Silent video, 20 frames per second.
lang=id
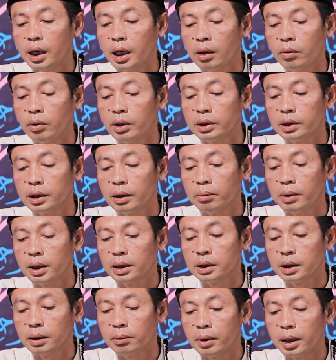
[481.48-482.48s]
kalawan
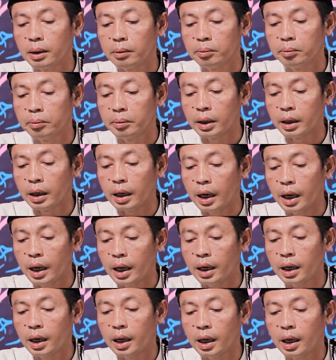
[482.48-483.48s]
saban-saban
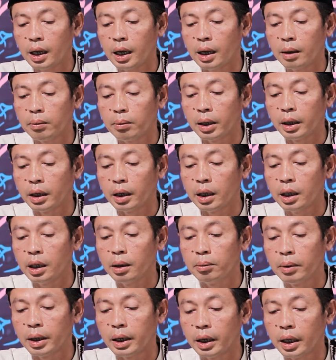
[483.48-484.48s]
perkara apane
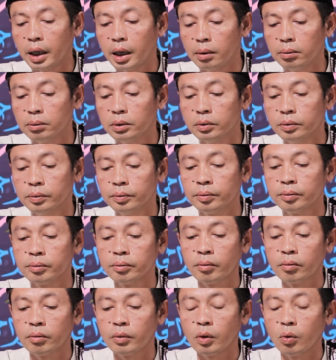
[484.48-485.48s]
ilman ilmu
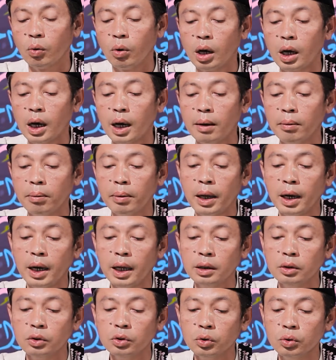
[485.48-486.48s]
wa
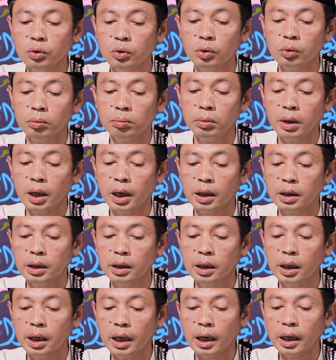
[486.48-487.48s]
kapalan cukup
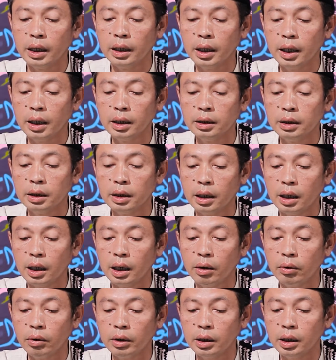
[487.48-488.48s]
bihadil ayati
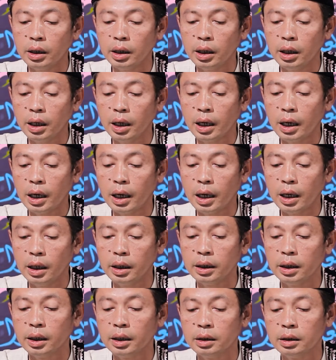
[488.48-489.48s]
kalawan ikilah
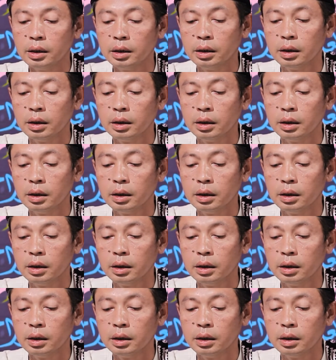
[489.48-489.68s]
ayat